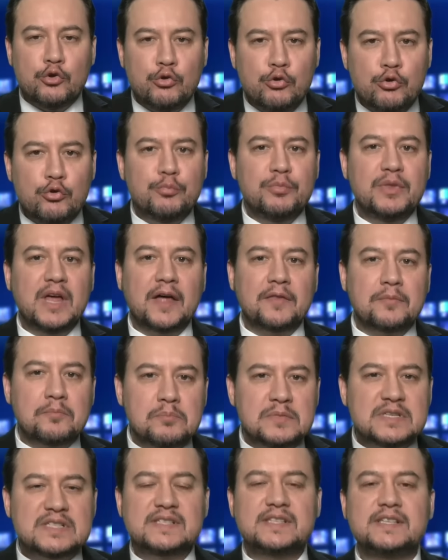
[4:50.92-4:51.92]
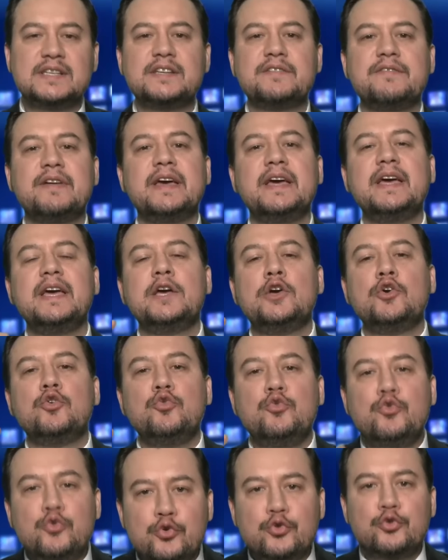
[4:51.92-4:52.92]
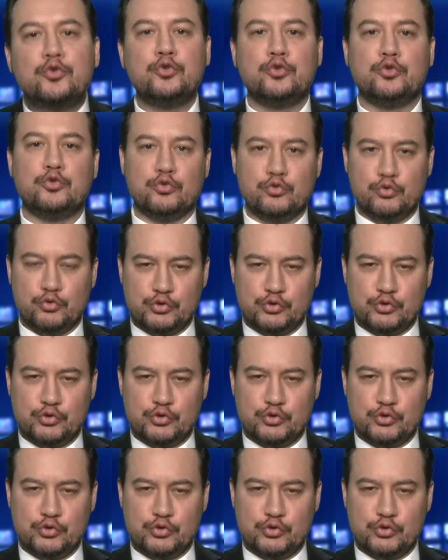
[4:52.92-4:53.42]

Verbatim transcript: Lübnan, Mısır ve Ürdün